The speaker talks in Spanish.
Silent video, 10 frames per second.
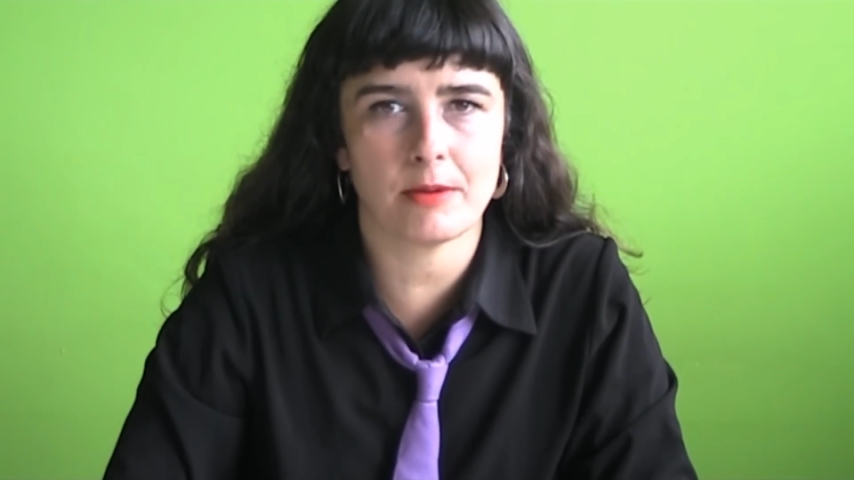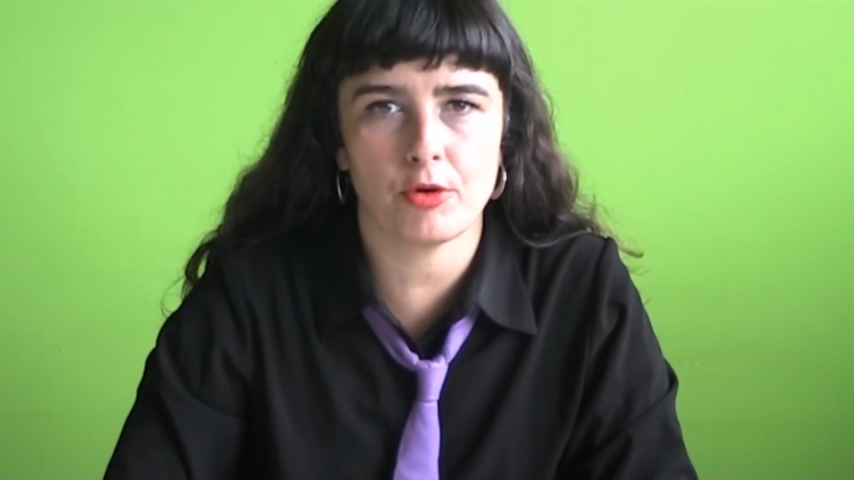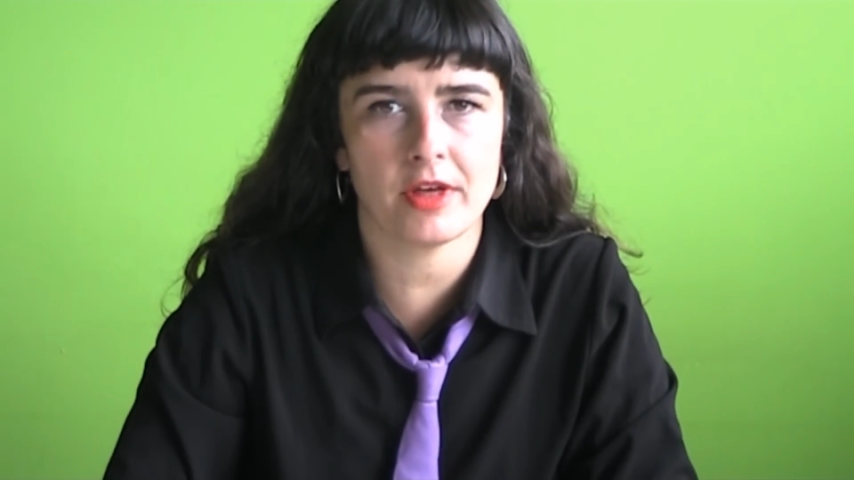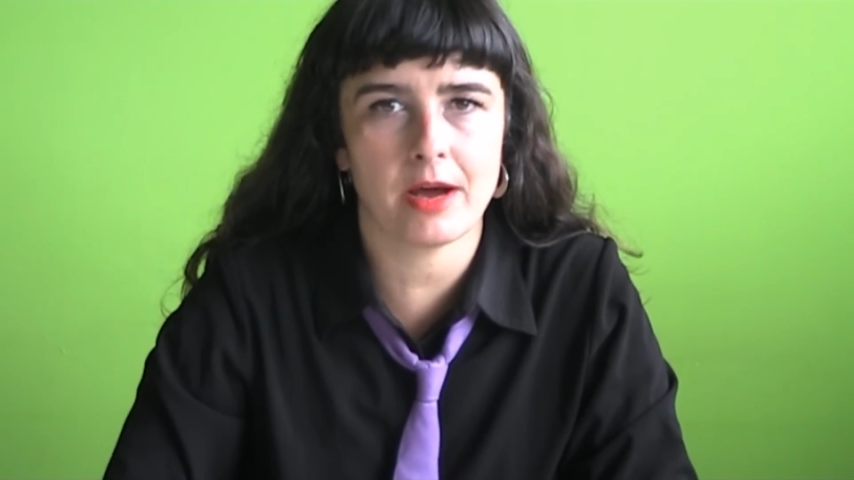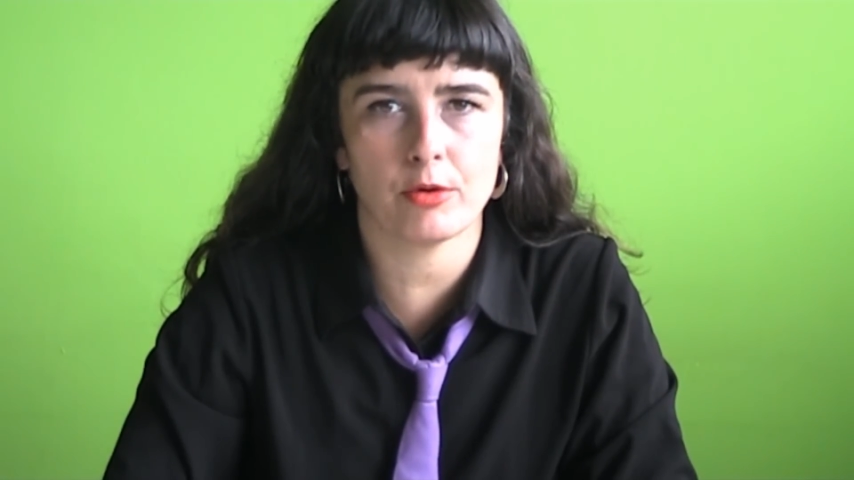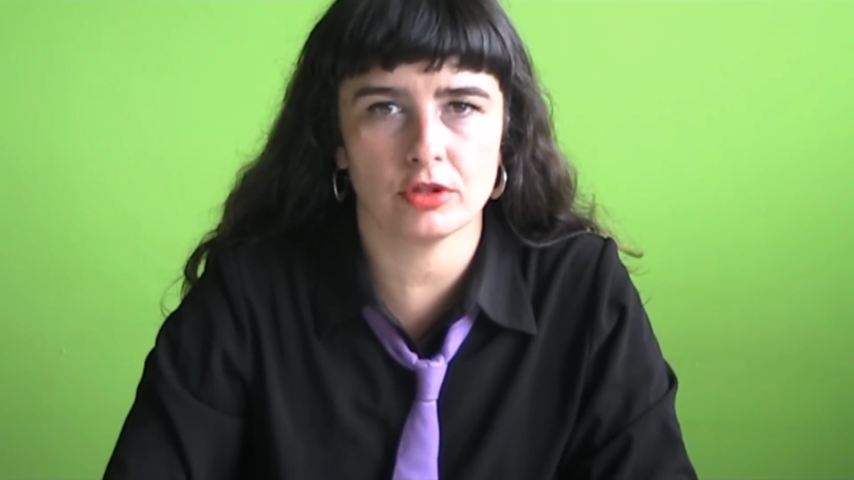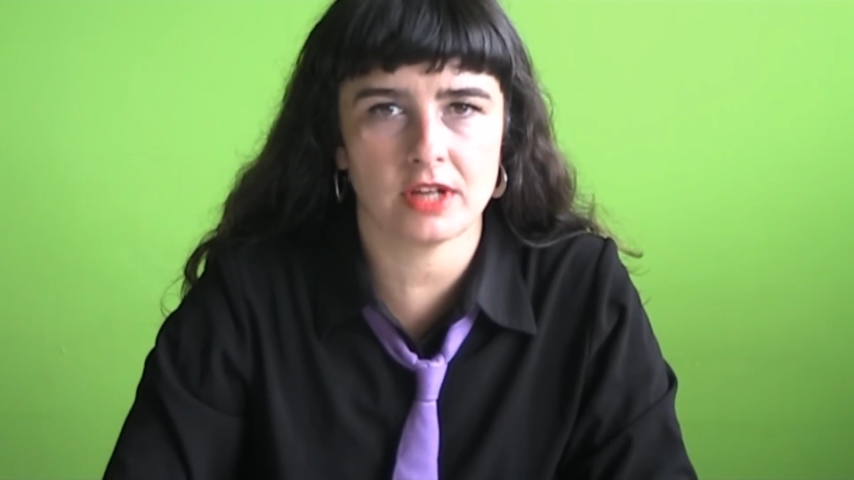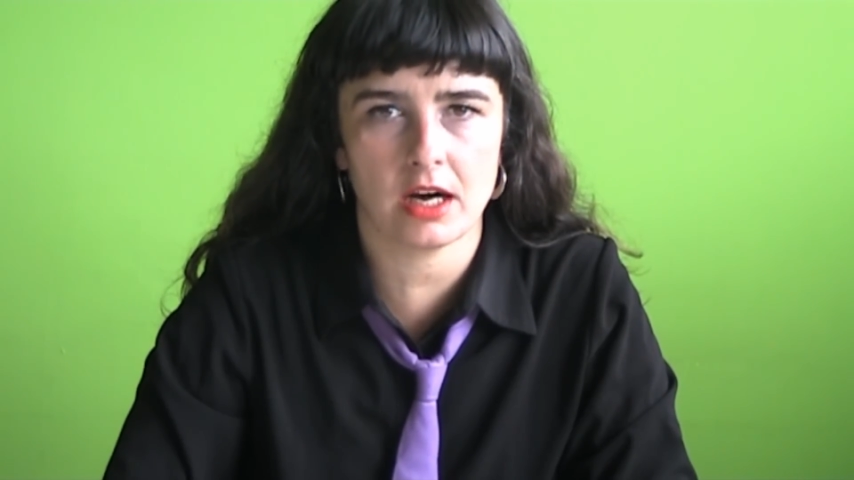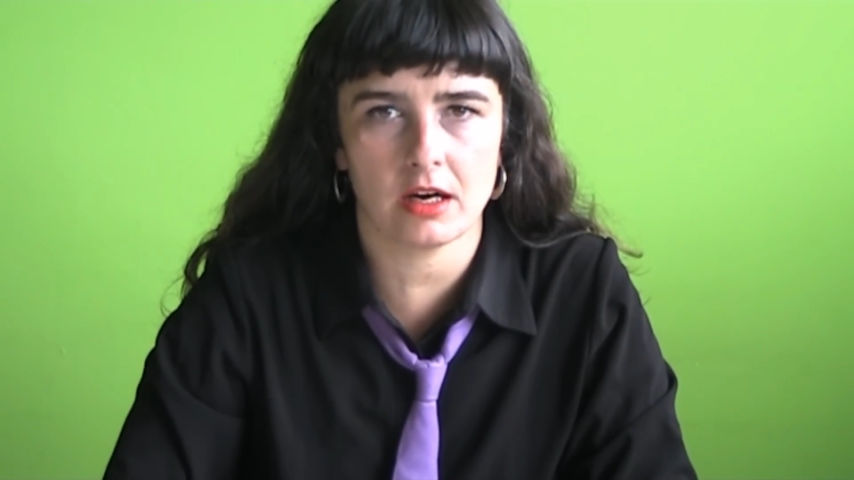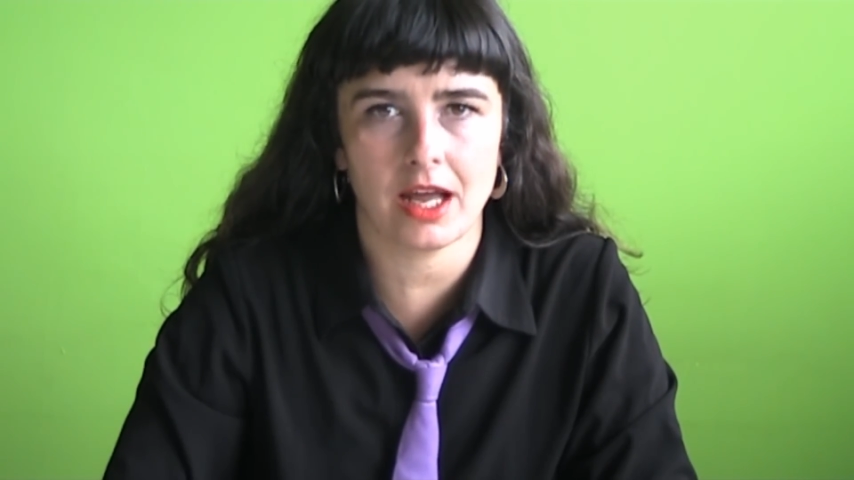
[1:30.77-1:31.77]
a poder
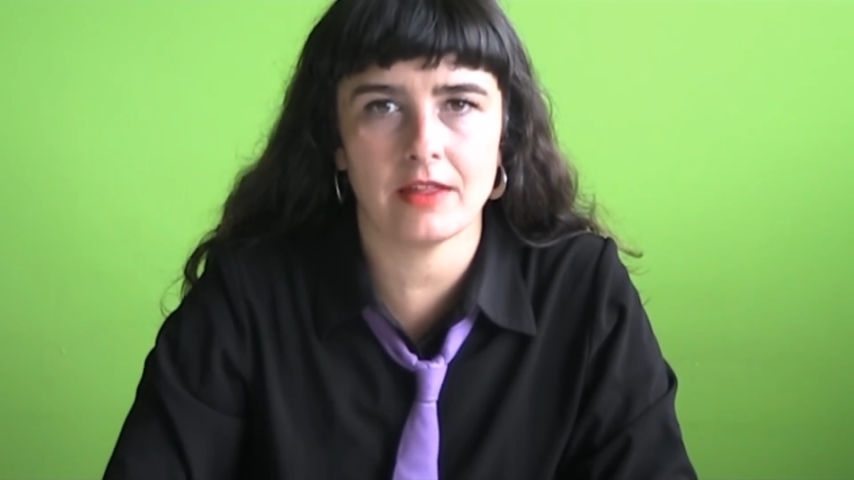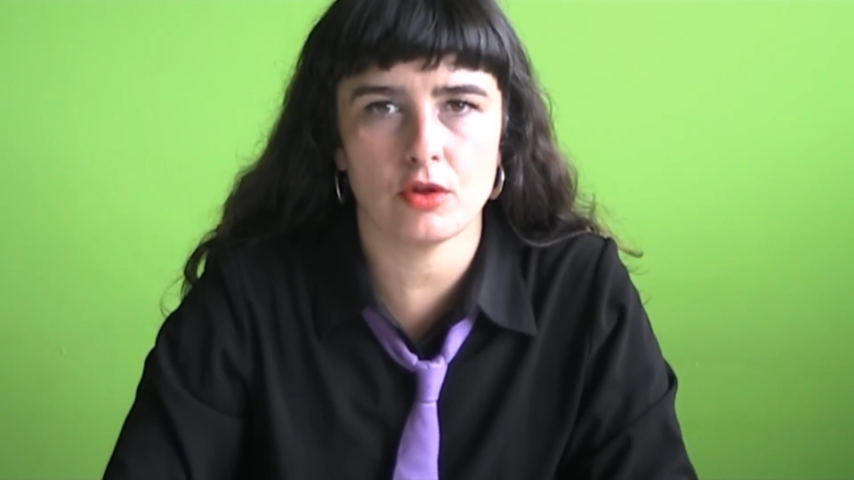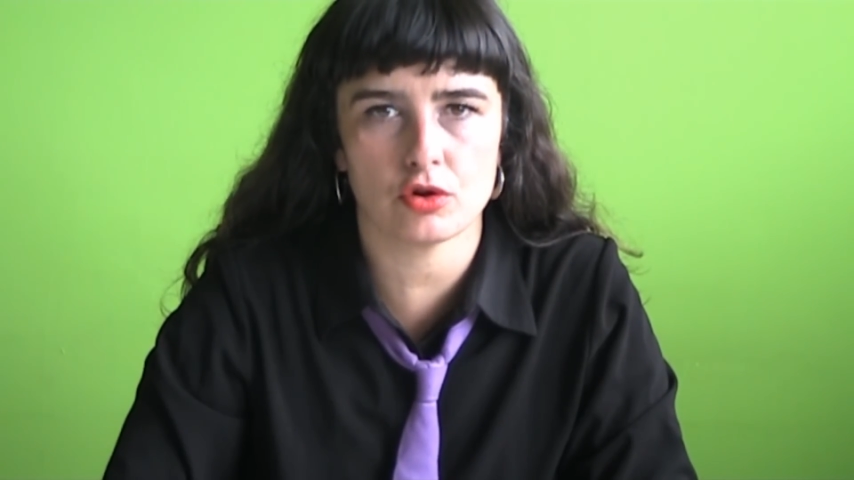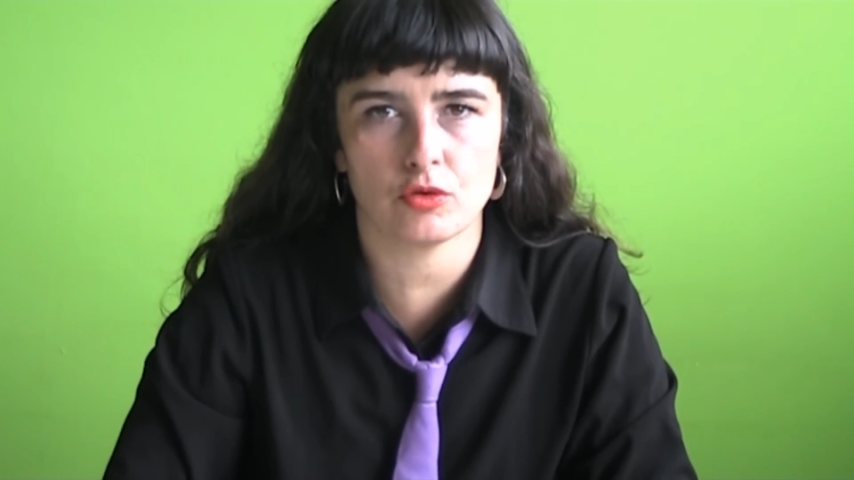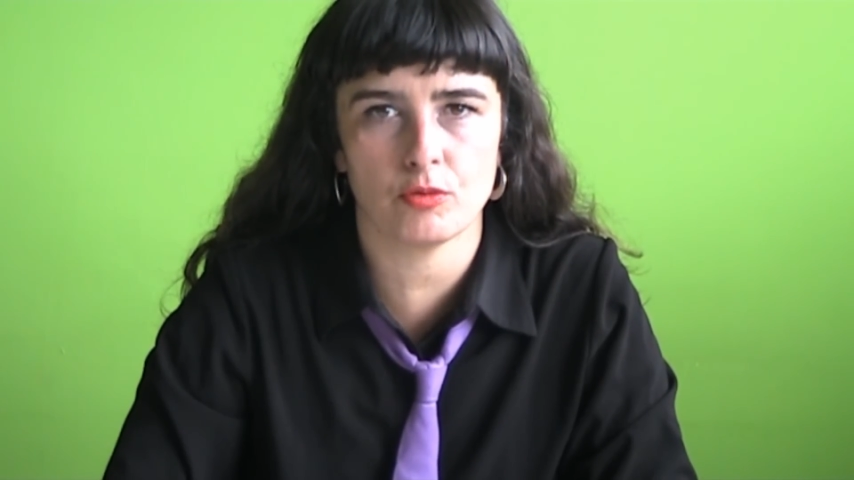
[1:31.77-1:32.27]
abortar en dos